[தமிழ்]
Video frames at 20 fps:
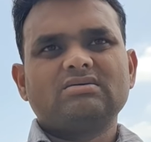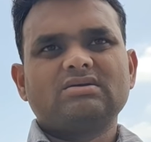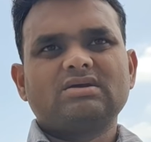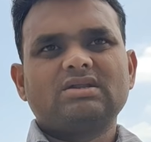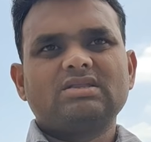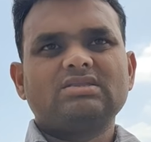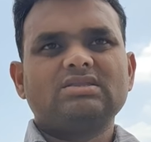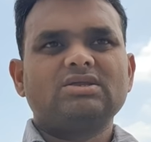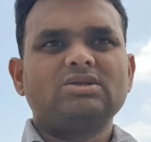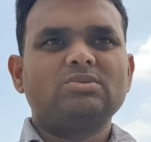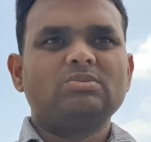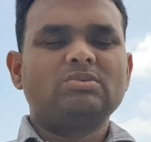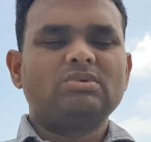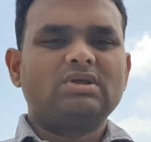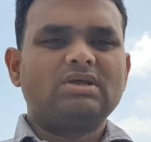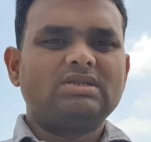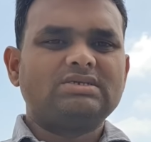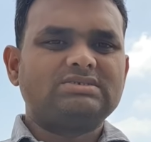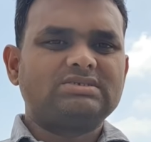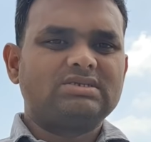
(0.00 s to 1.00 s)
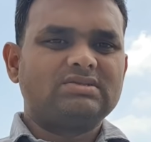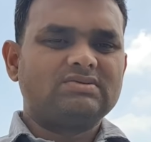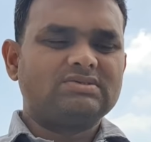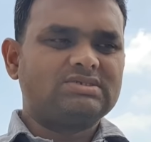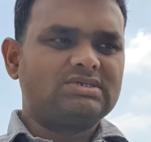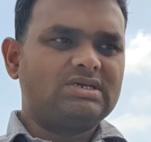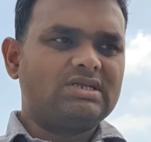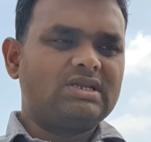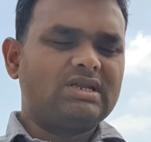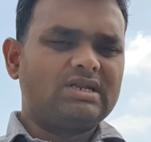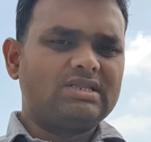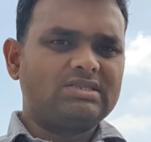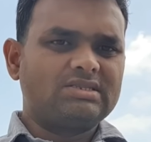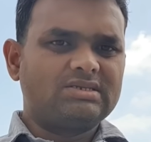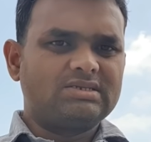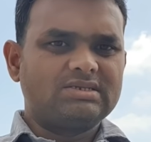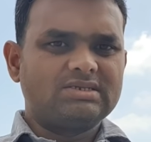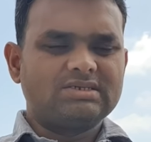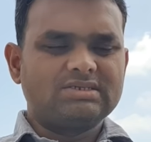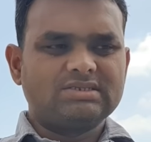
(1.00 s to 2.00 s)
கடந்த ரெண்டு மூணு நாளாக சில விஷயங்கள்
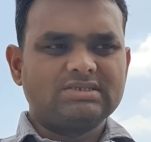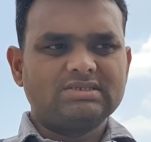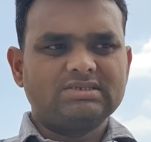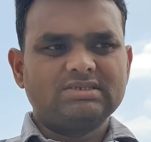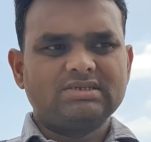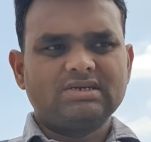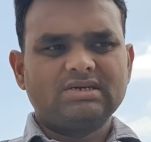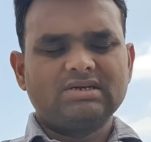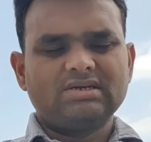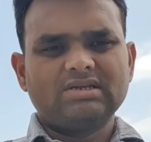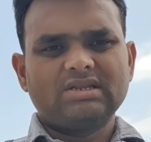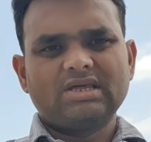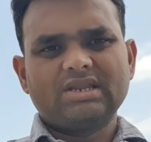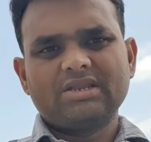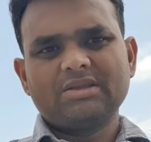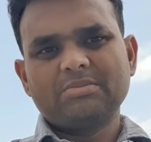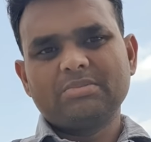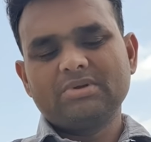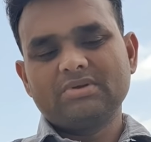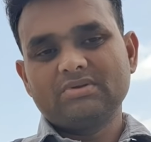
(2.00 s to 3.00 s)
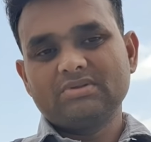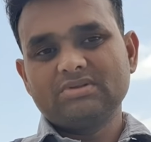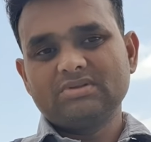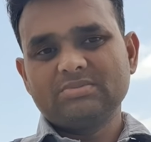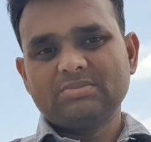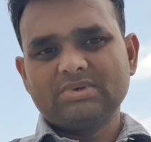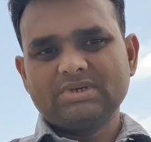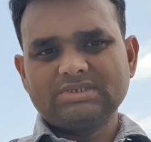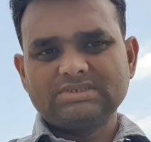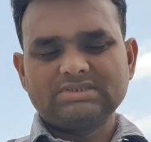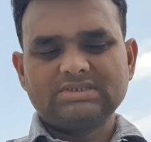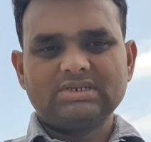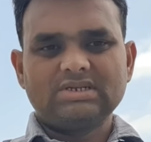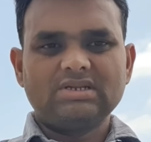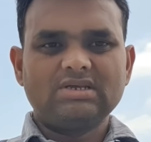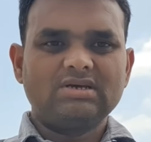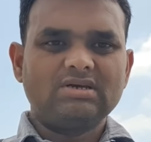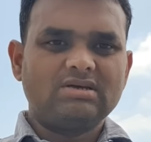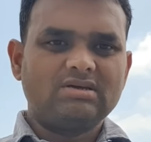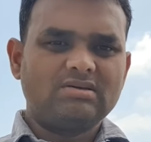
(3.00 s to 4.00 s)
நடந்துகிட்டு இருக்குது நிறைய பேர் வந்து
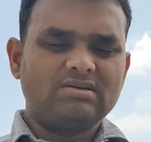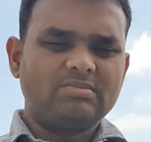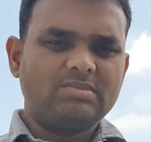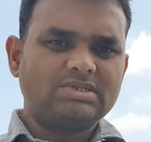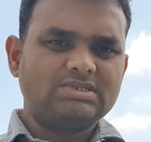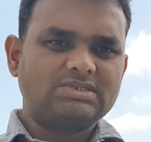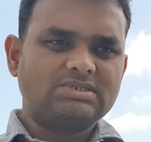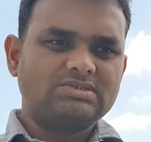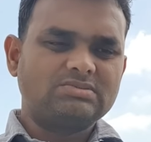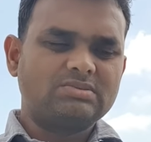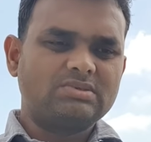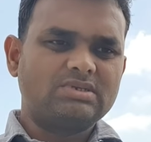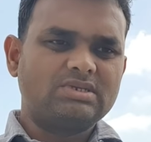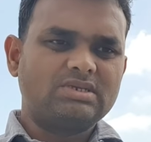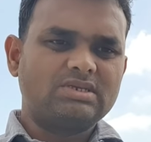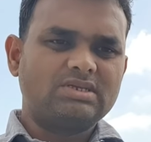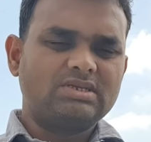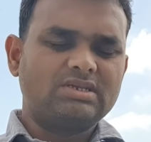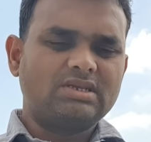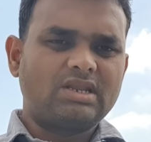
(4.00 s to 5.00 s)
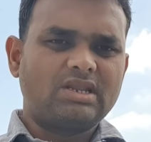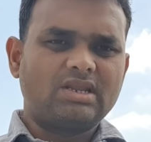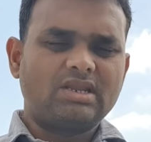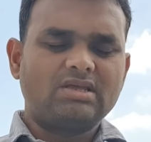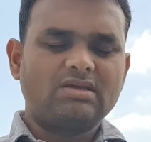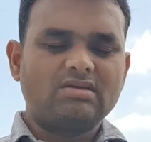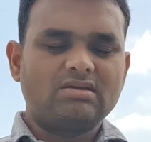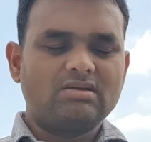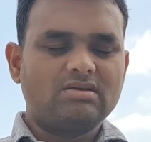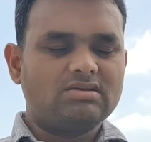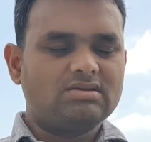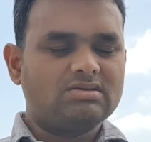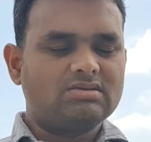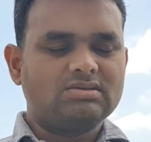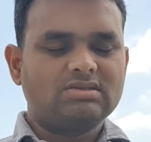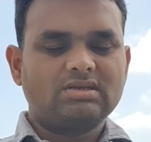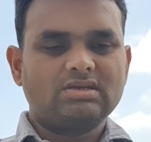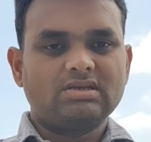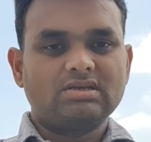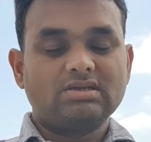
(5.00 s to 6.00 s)
பர்சனலாக மெசேஜ் பண்ணி நிறையா
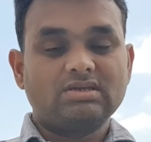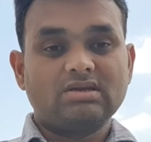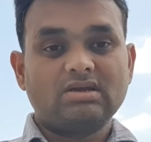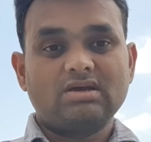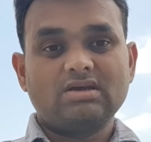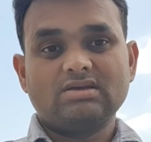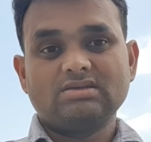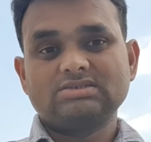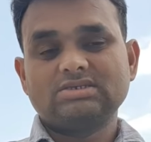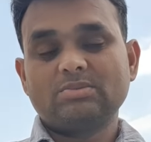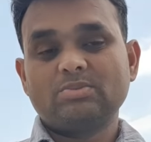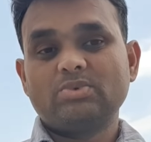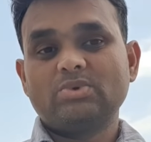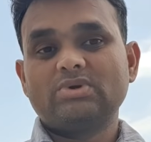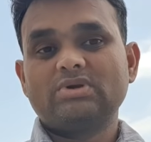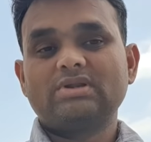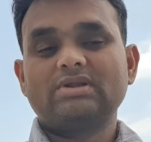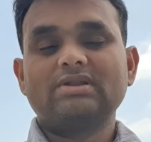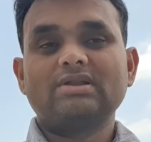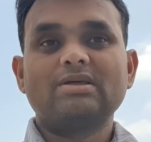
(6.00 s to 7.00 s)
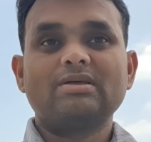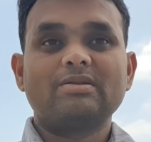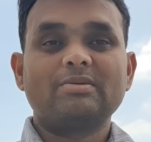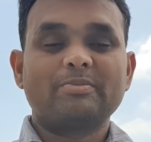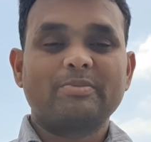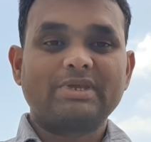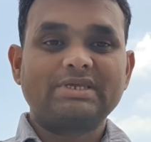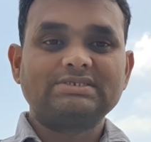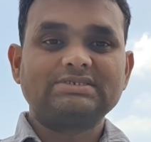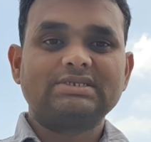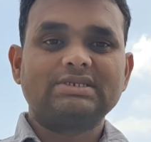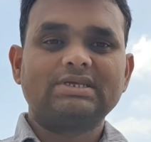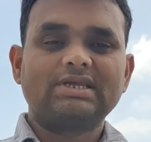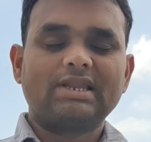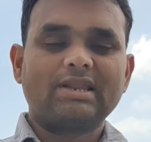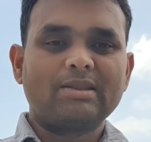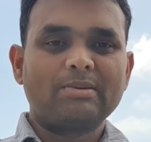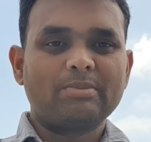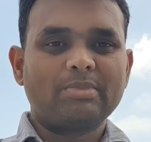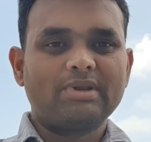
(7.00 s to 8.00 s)
சப்போர்ட்டு எல்லாம் பேசுனீங்க
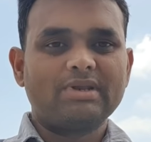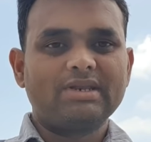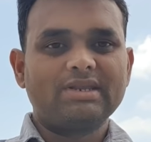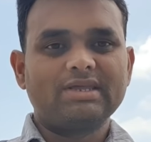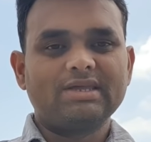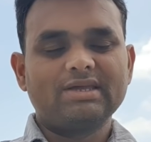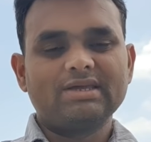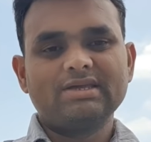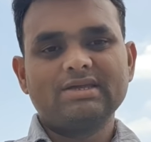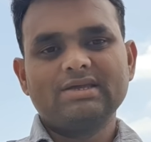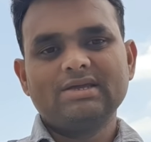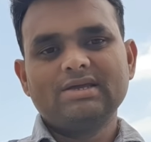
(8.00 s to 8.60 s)
எல்லாம் பண்ணீங்க